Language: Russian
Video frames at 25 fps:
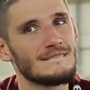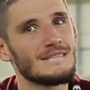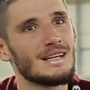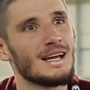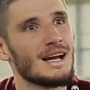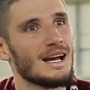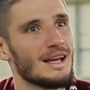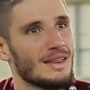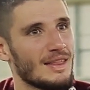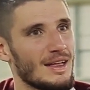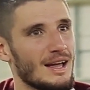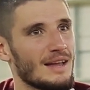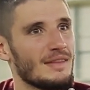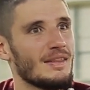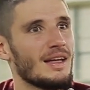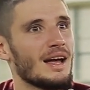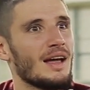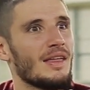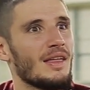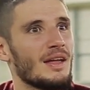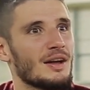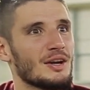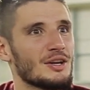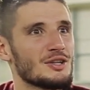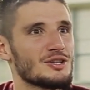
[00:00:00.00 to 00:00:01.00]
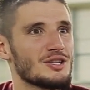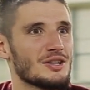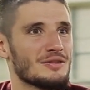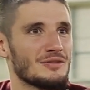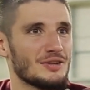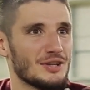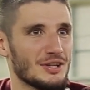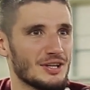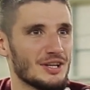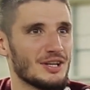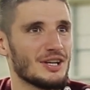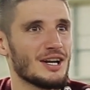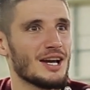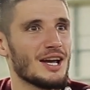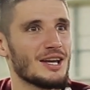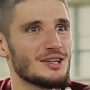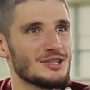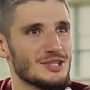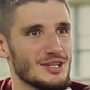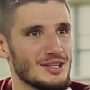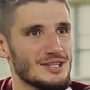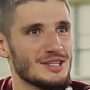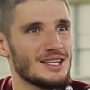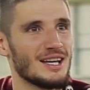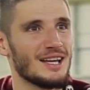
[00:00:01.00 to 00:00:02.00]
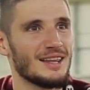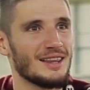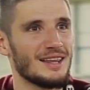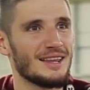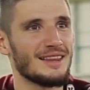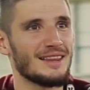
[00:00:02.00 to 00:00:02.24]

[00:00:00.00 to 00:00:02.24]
Да, да, да, да, Рыжик в них играет сейчас, да,